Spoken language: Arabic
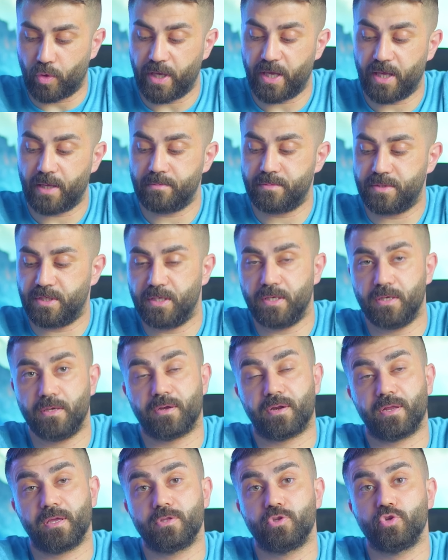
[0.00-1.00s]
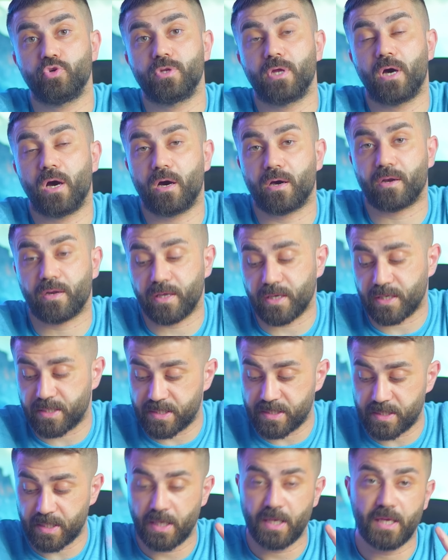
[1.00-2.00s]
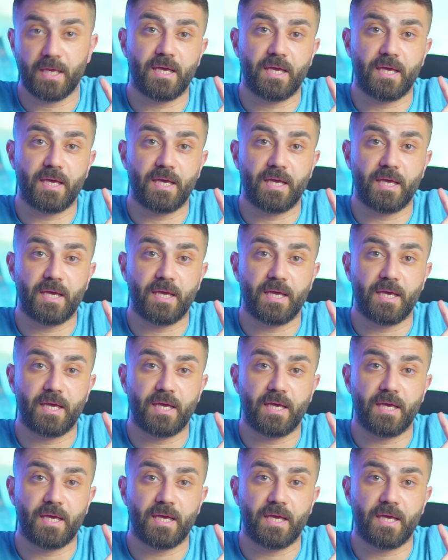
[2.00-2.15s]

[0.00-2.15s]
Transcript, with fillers: الاي ام دي راديون ار اكس